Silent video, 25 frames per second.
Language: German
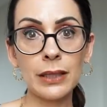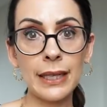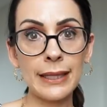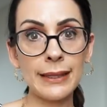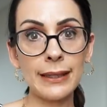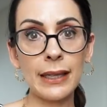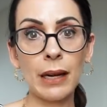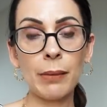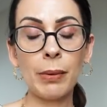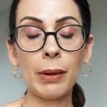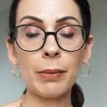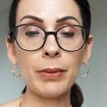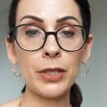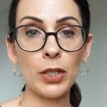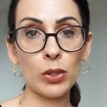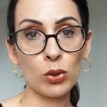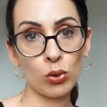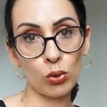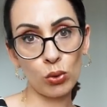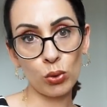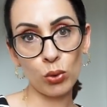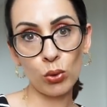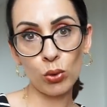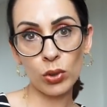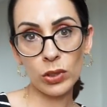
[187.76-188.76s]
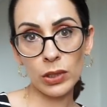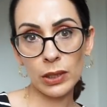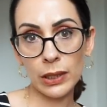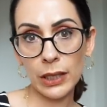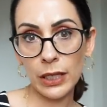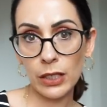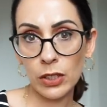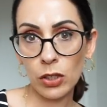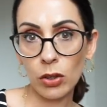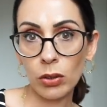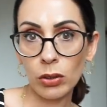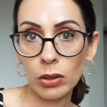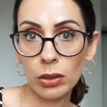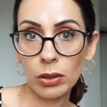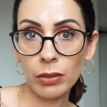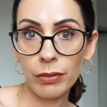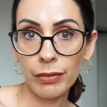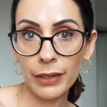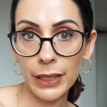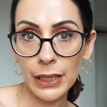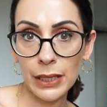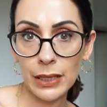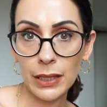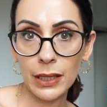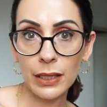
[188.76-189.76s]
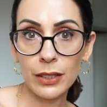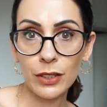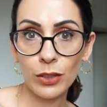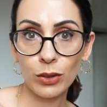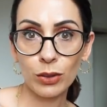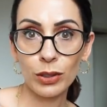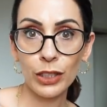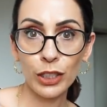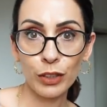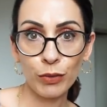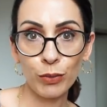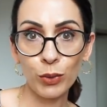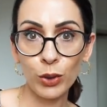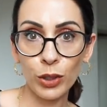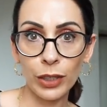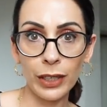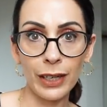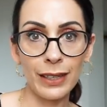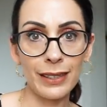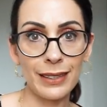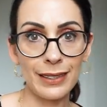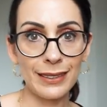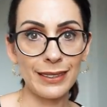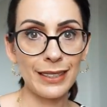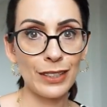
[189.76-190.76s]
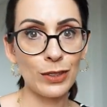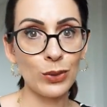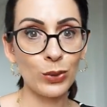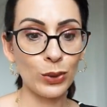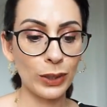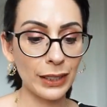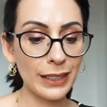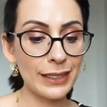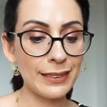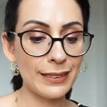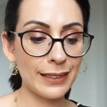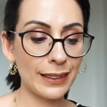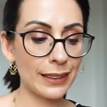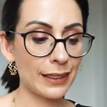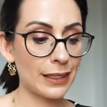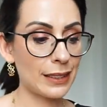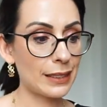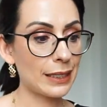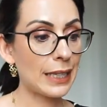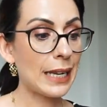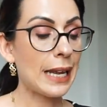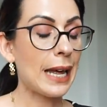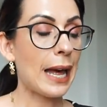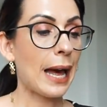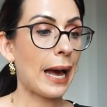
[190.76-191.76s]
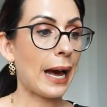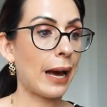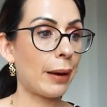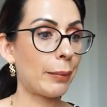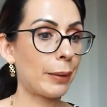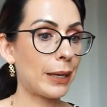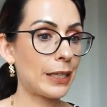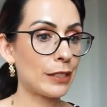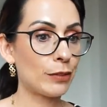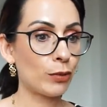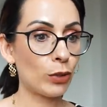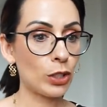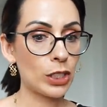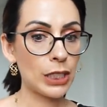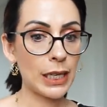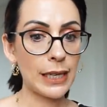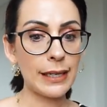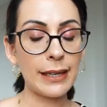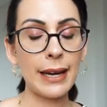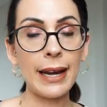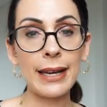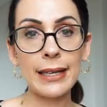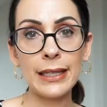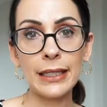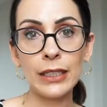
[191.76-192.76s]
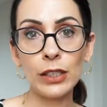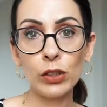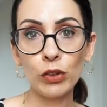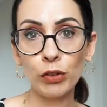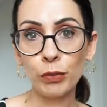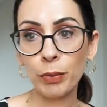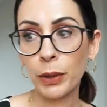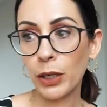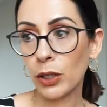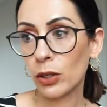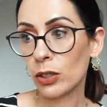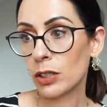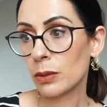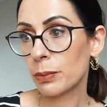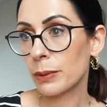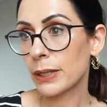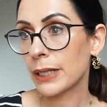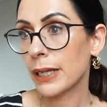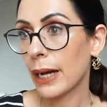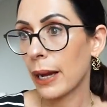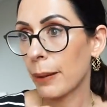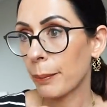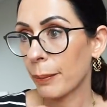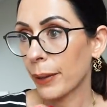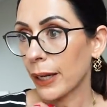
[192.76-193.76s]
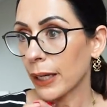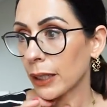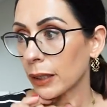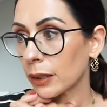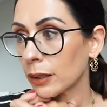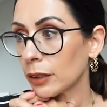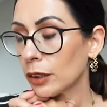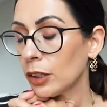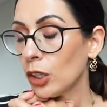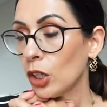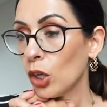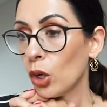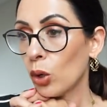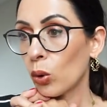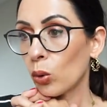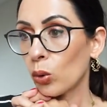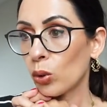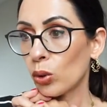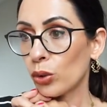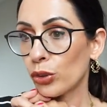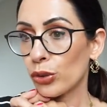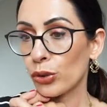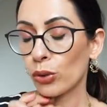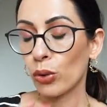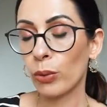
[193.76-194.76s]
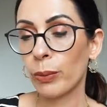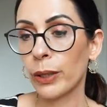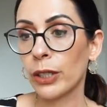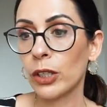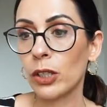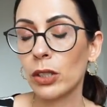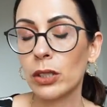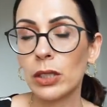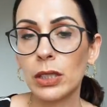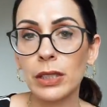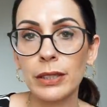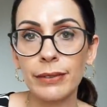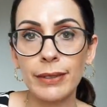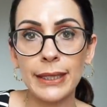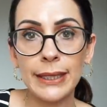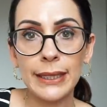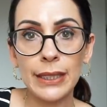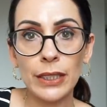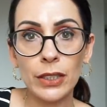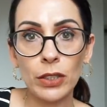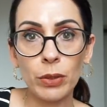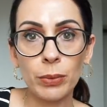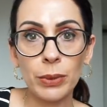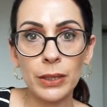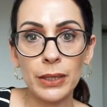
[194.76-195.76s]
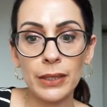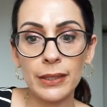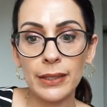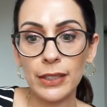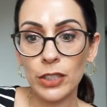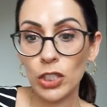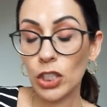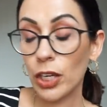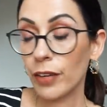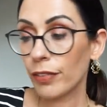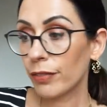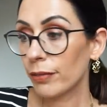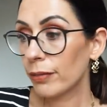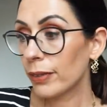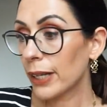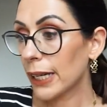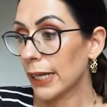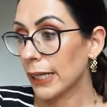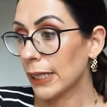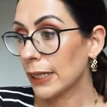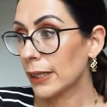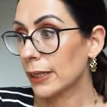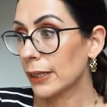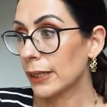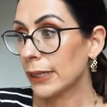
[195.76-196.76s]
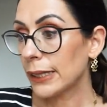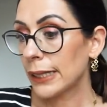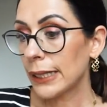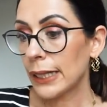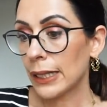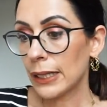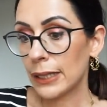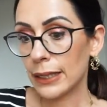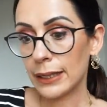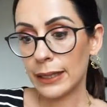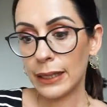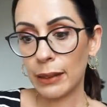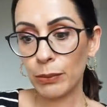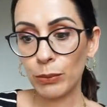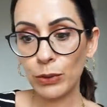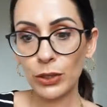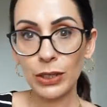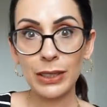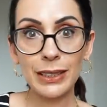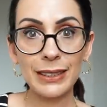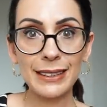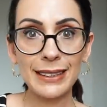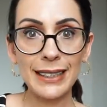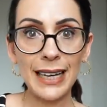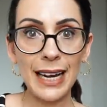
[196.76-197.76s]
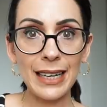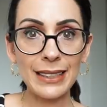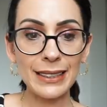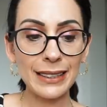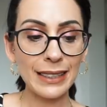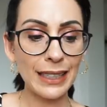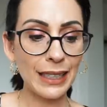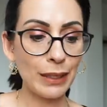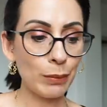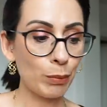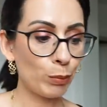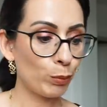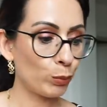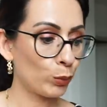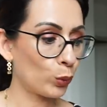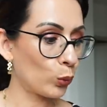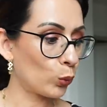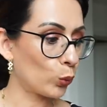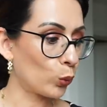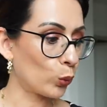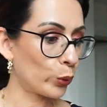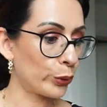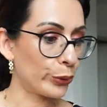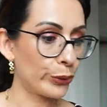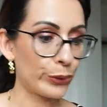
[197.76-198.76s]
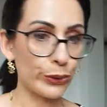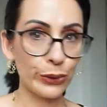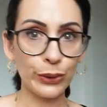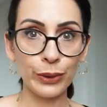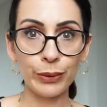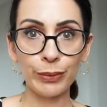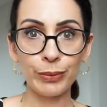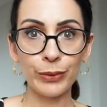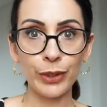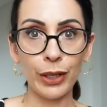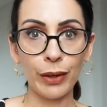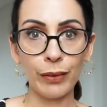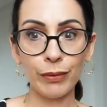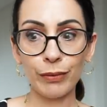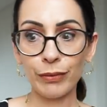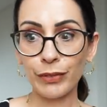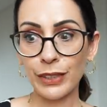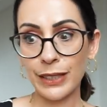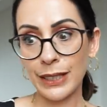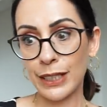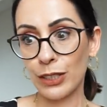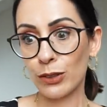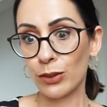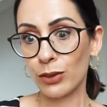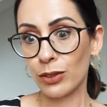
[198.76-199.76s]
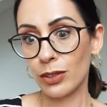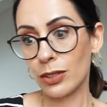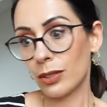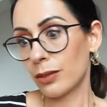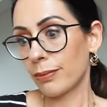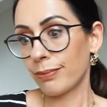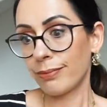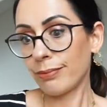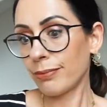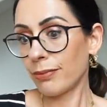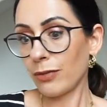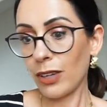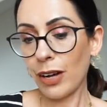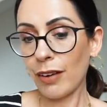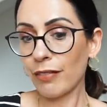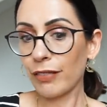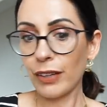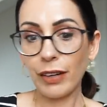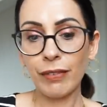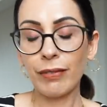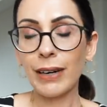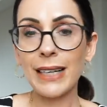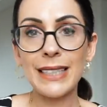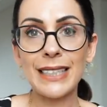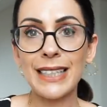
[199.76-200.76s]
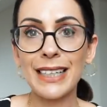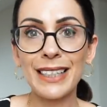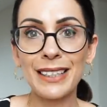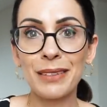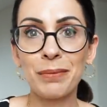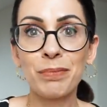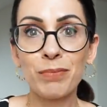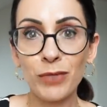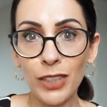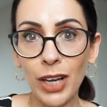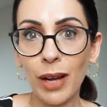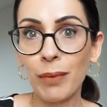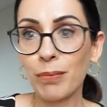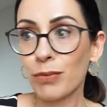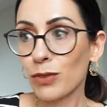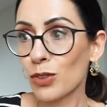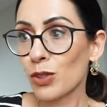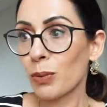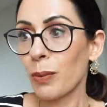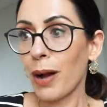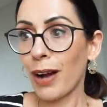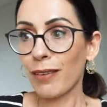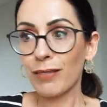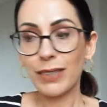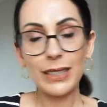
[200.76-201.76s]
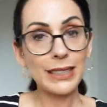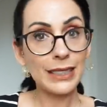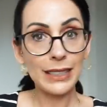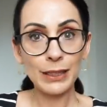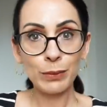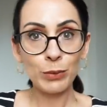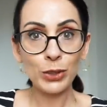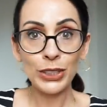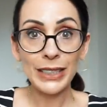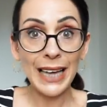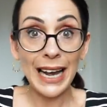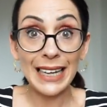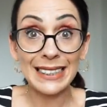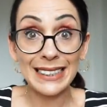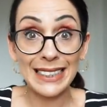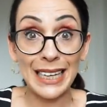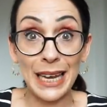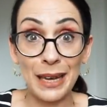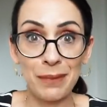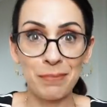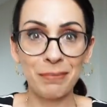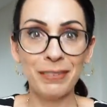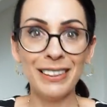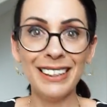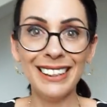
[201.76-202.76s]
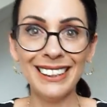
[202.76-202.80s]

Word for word: Deshalb habe ich auch so einen großen Karton gewählt. Also nicht wundern, dass der so riesig ist. Aber ich wollte halt einige Luftballons mit reinpacken. Und oh mein Gott, ich weiß nicht, ob ich das jetzt schaffen werde. Deshalb muss ich jetzt Gas geben. Und ähm, ja, wir sehen uns einfach weiterhin. Ja, so machen wir es. Ich muss Gas geben.